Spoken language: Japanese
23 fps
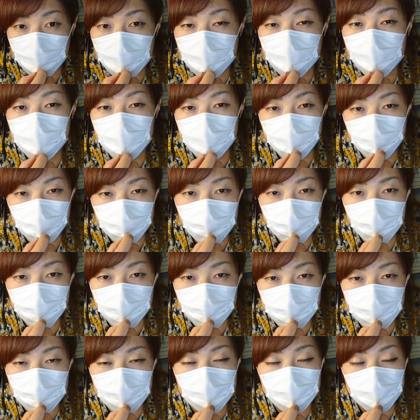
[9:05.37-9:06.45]
いますのでお
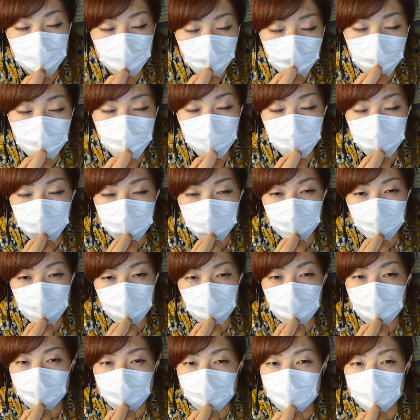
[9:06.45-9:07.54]
家にねそ
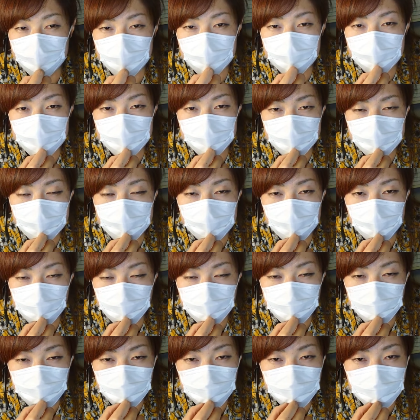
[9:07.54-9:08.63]
れが大事
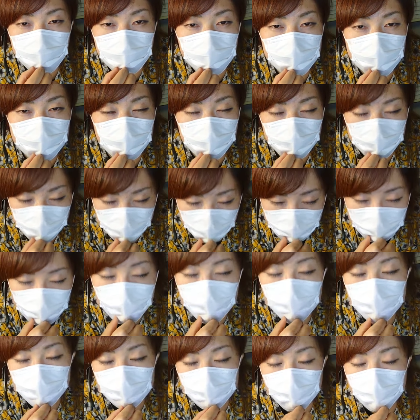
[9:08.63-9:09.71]
それが大
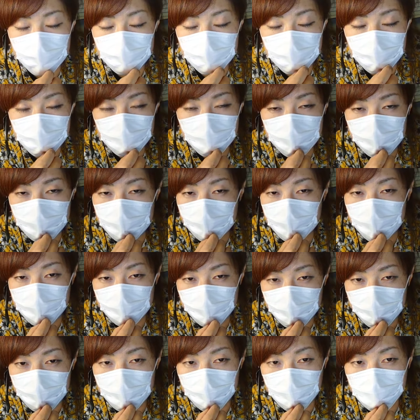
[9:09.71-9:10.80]
事空いてる時間
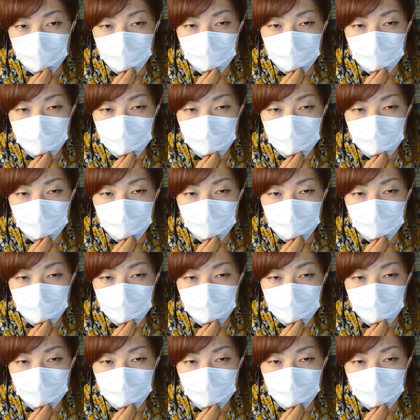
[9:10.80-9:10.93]
に